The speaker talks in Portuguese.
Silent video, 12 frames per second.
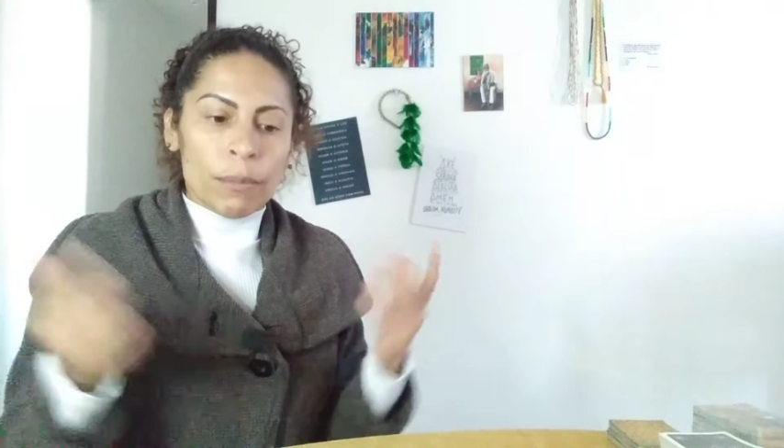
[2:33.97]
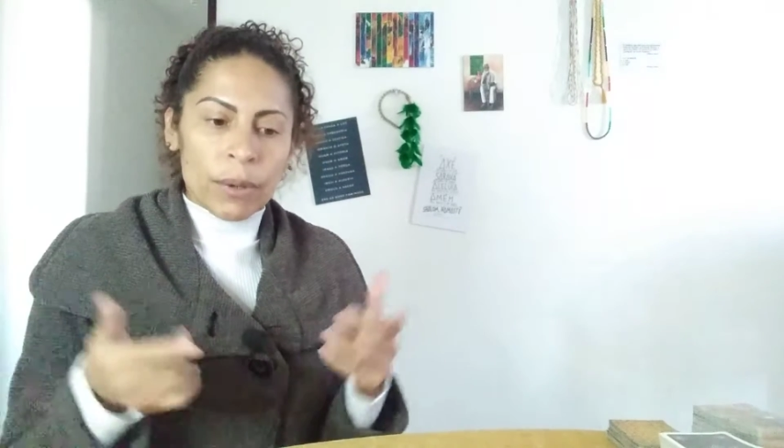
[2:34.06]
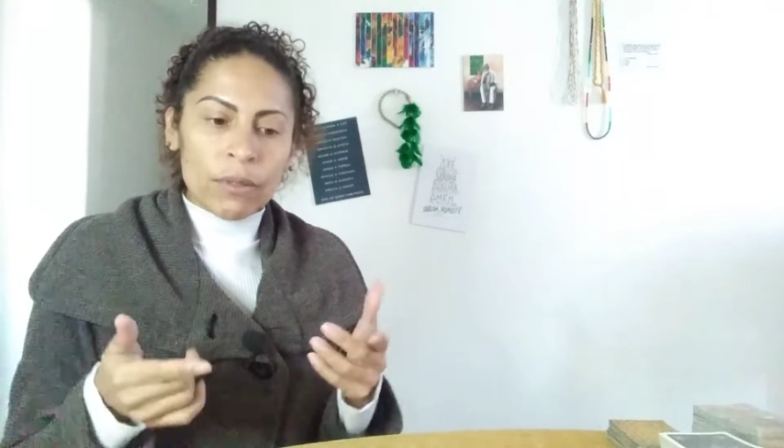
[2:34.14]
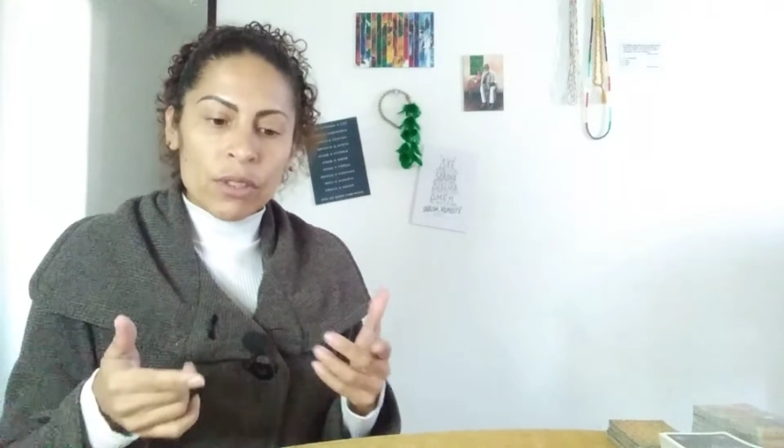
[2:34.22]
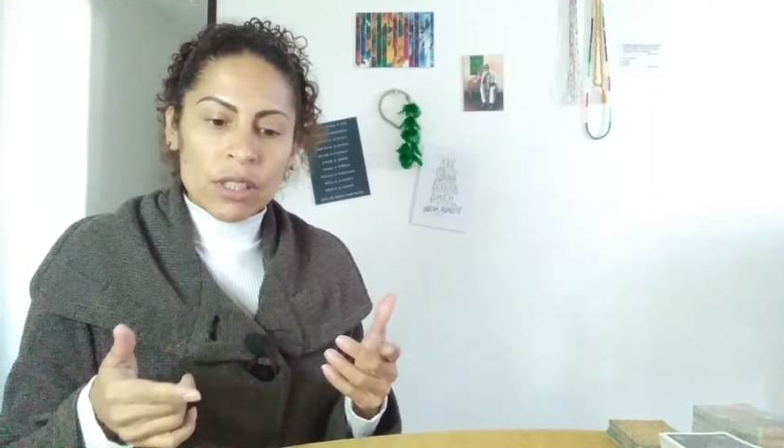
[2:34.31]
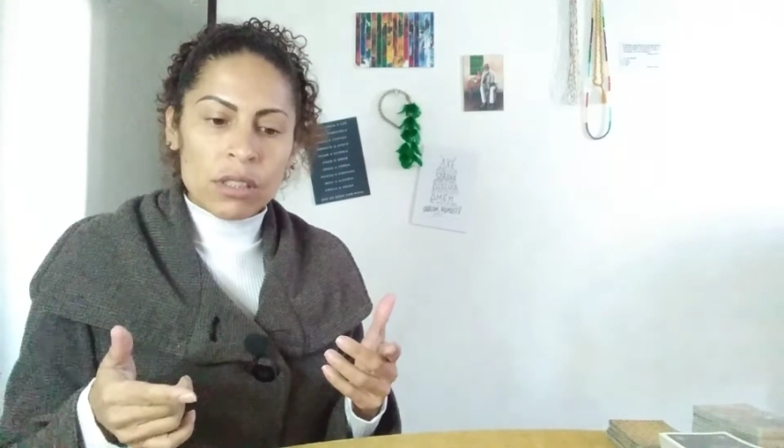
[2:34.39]

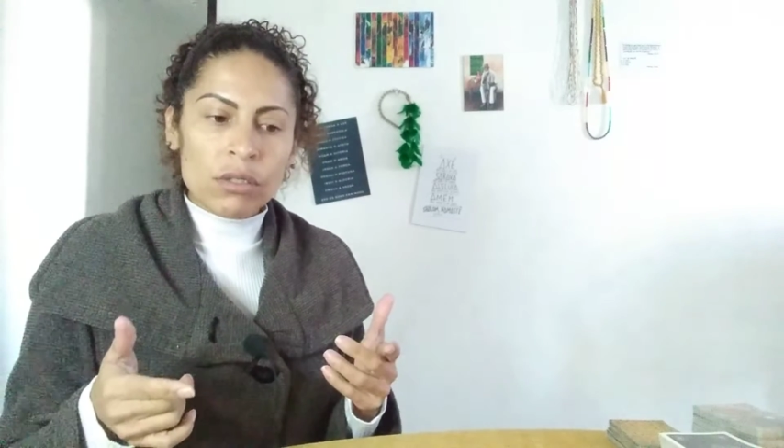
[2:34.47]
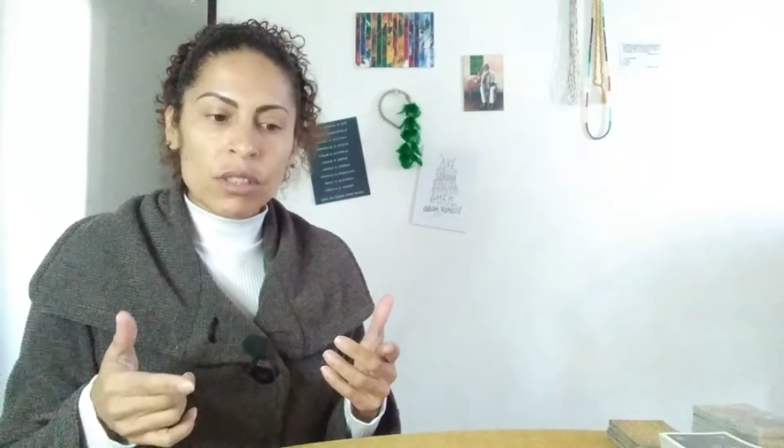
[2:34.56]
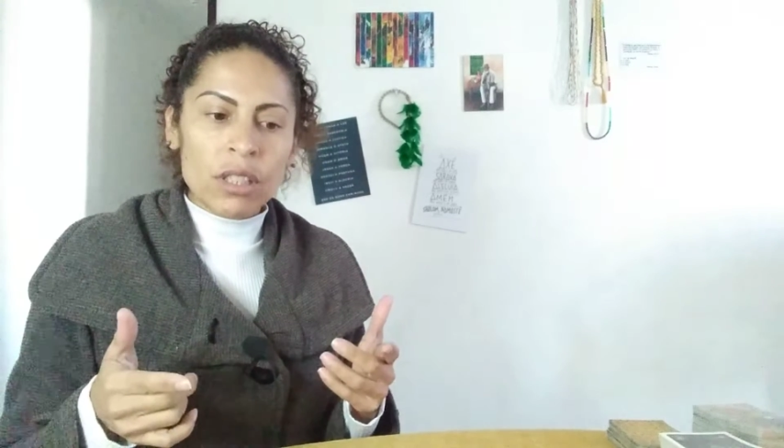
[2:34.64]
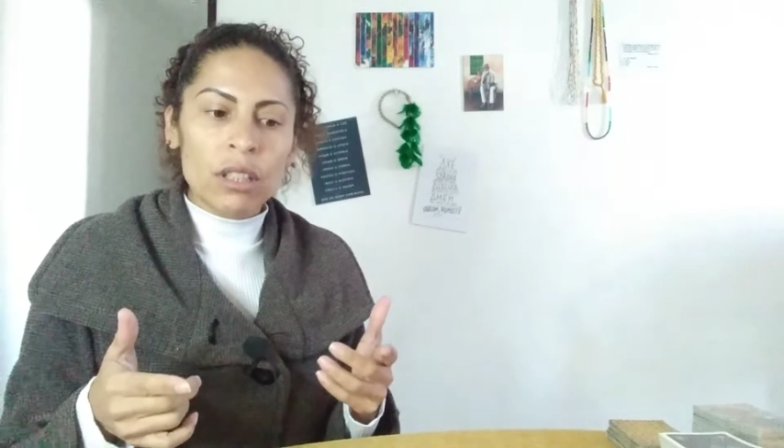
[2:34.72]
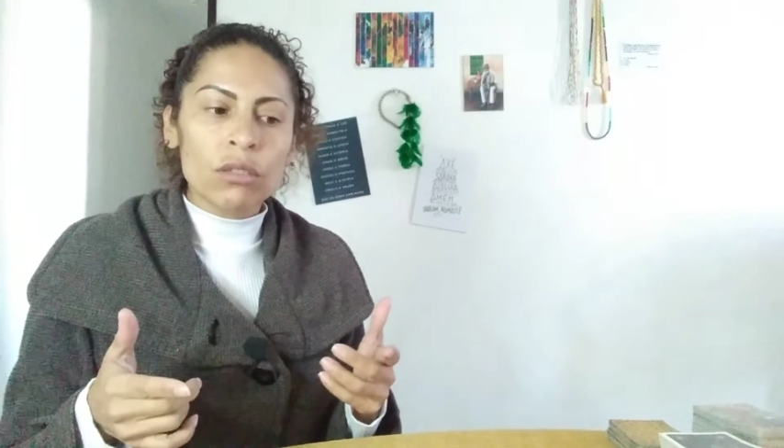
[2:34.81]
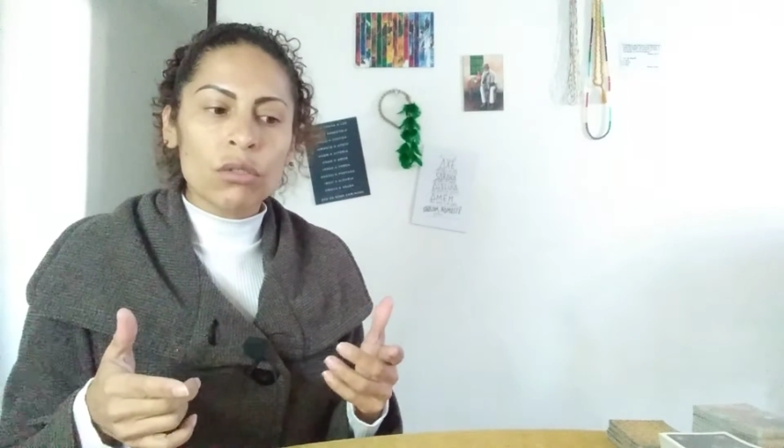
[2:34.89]
Para vocês do
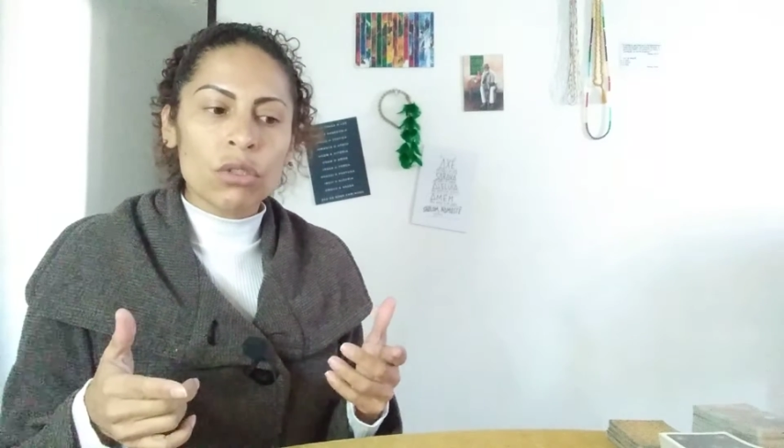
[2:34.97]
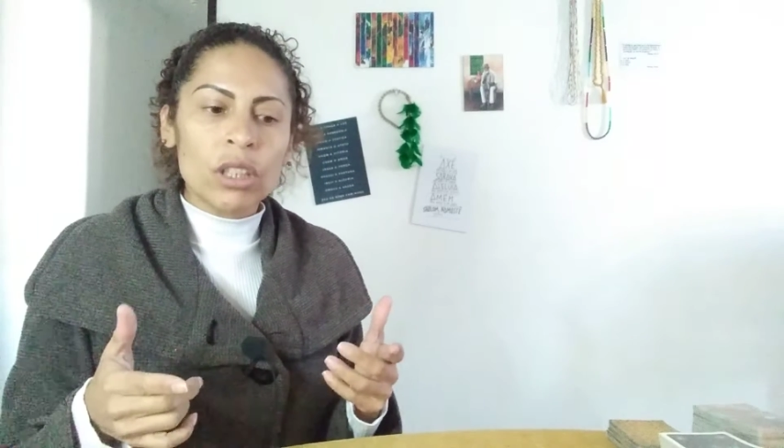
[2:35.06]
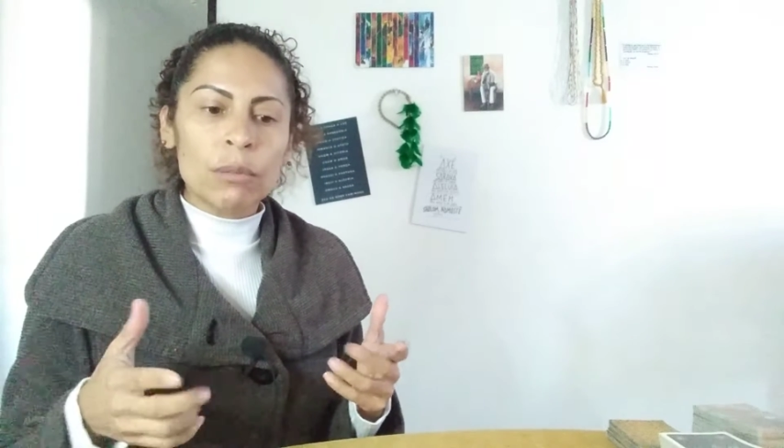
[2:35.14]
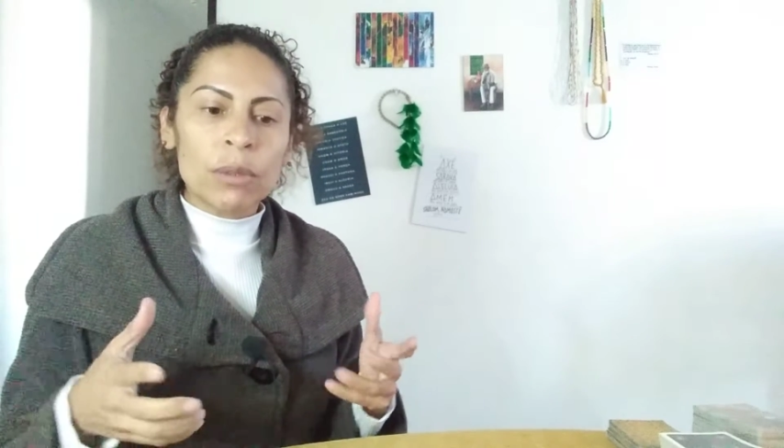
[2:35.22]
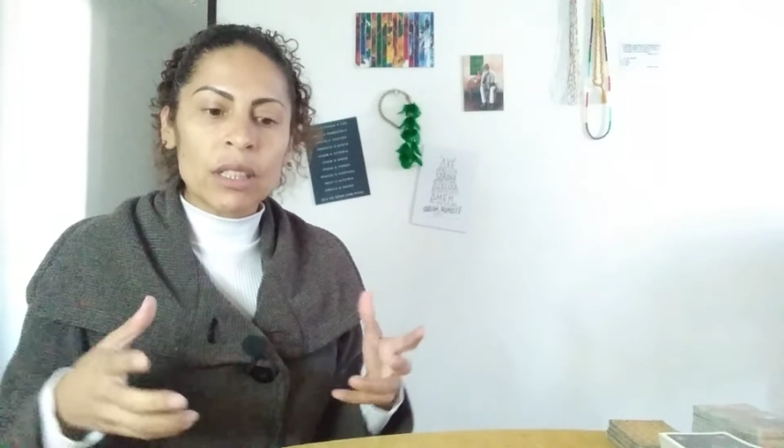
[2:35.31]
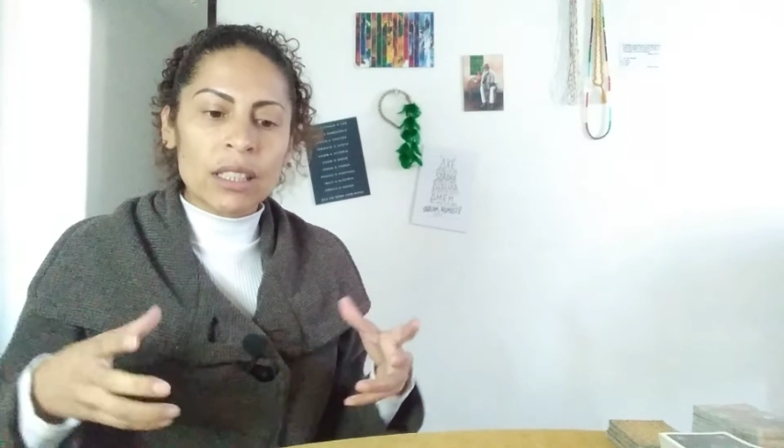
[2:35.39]
signo de
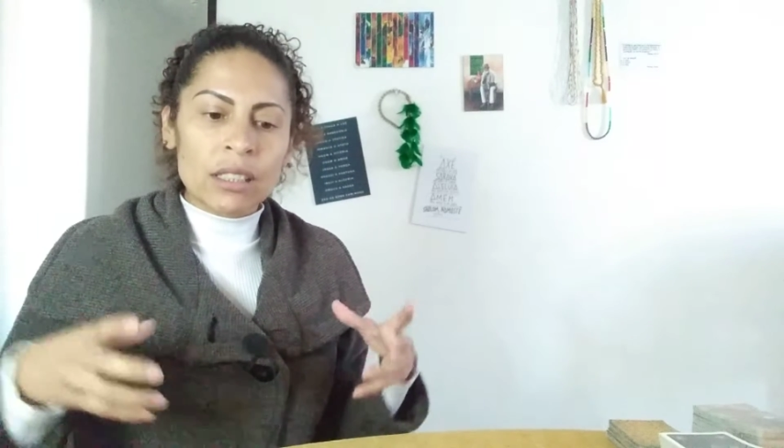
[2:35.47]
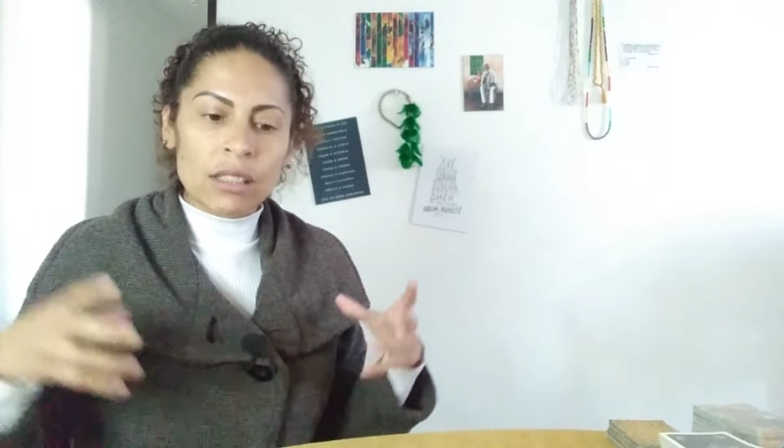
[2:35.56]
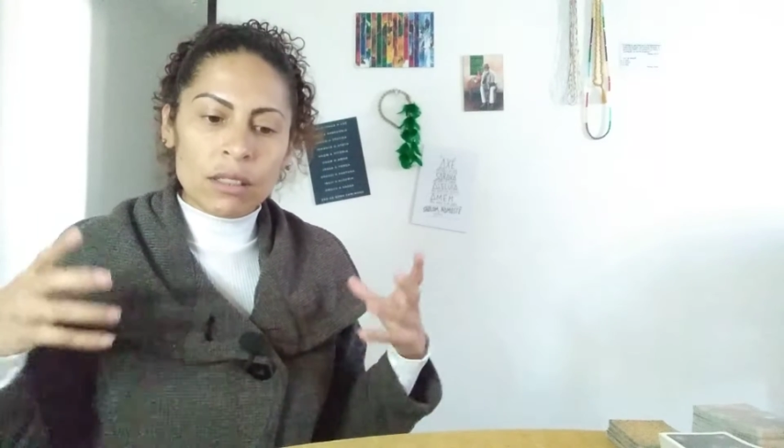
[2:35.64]
Libra que